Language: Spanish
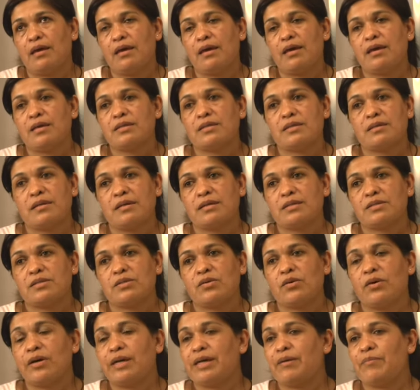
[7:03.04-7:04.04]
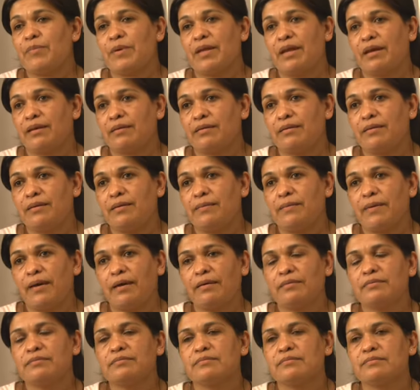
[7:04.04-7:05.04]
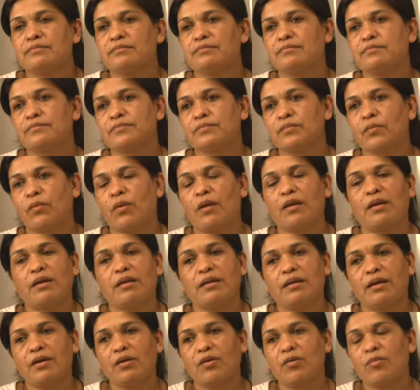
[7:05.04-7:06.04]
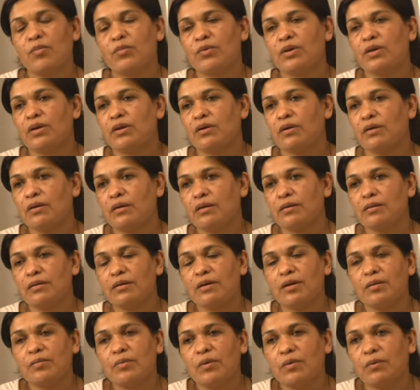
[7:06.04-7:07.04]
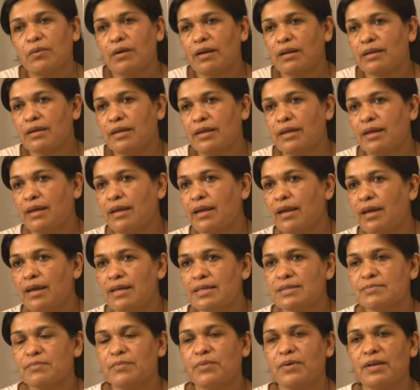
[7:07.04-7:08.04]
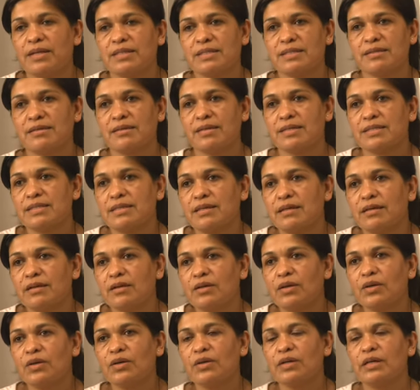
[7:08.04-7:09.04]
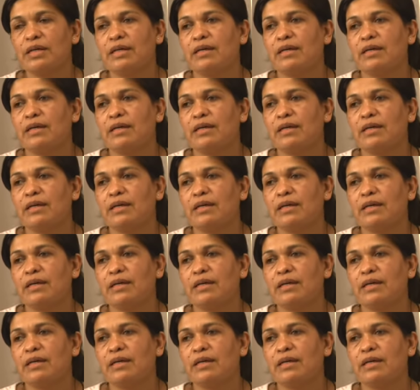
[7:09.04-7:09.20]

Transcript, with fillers: Ella nació hiperactiva, una nena común y corriente como cualquiera, por así decirlo,